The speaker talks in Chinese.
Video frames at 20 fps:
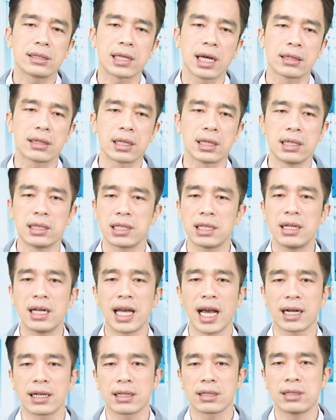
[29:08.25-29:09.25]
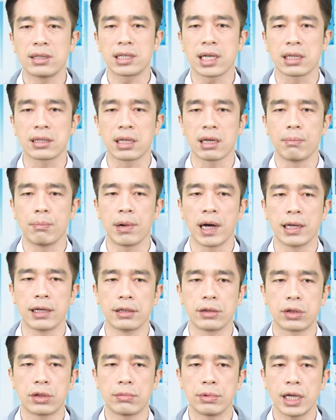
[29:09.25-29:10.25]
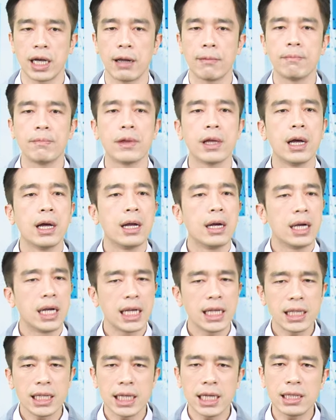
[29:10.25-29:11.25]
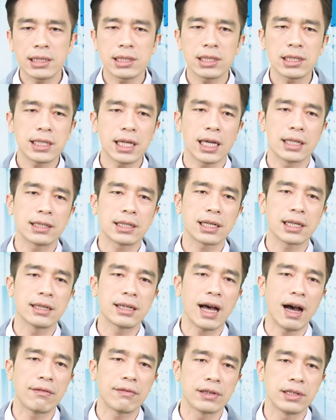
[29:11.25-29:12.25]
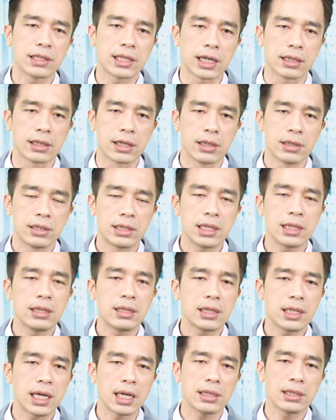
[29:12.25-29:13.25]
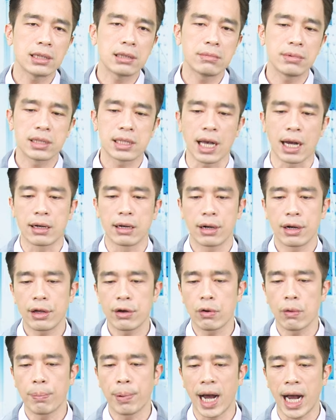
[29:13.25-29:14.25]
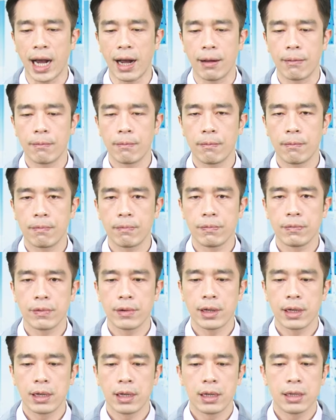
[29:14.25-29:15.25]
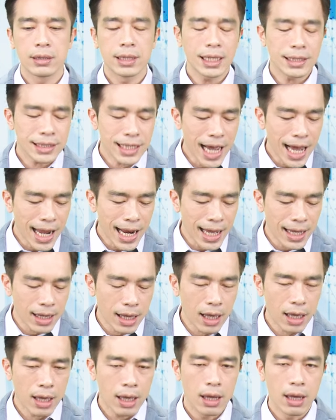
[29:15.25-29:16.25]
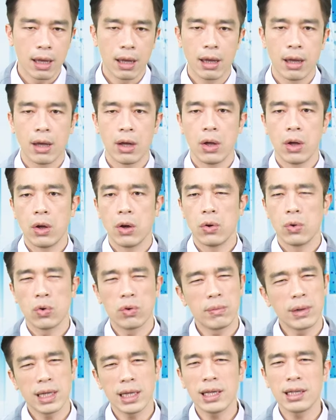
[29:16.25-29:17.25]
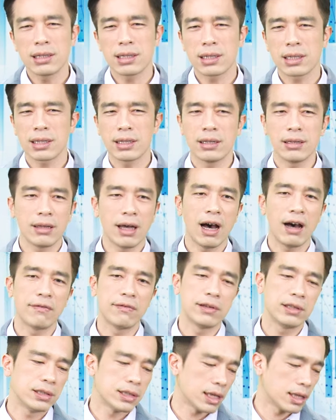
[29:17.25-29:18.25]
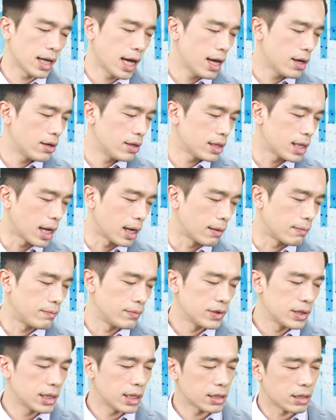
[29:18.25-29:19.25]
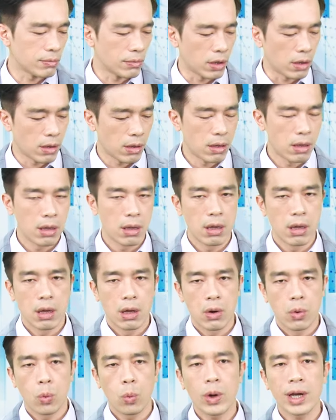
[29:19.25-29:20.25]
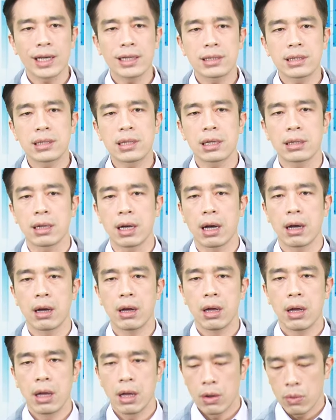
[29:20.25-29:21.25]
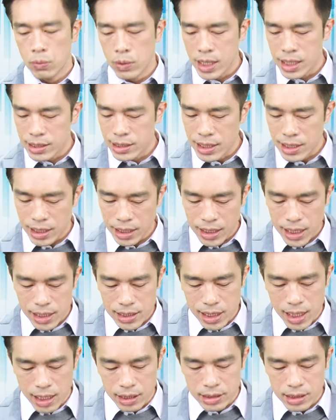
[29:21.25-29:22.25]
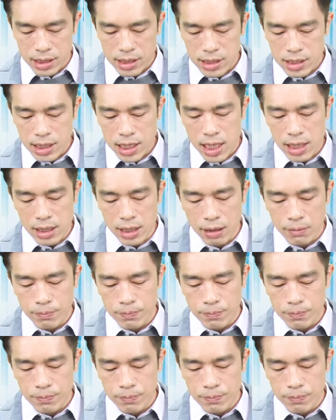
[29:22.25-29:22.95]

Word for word: 涨停，已经两根涨停板了，对不对？零一之前也是跟大家分享的，今天是不是涨 百分之六？ 那再来呢，我们一直跟大家分享的还有一档叫什么威盛啊，威盛你看一下，今天呢，